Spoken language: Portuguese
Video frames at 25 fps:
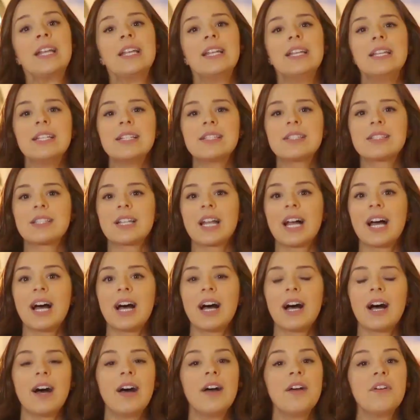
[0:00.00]

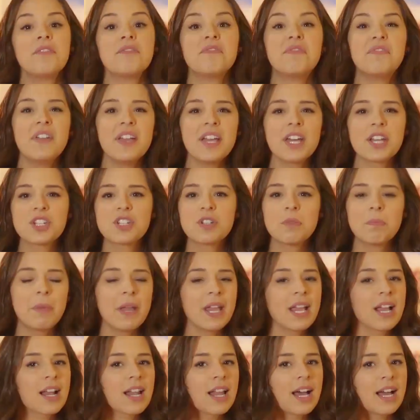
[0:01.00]
listra verde
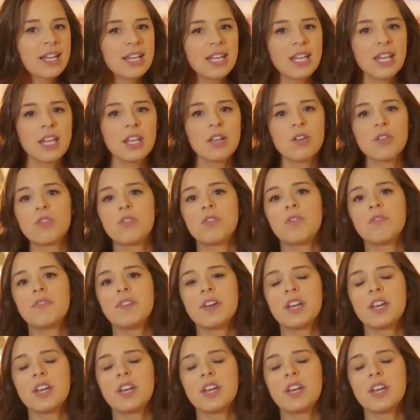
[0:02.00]
bem clarinho com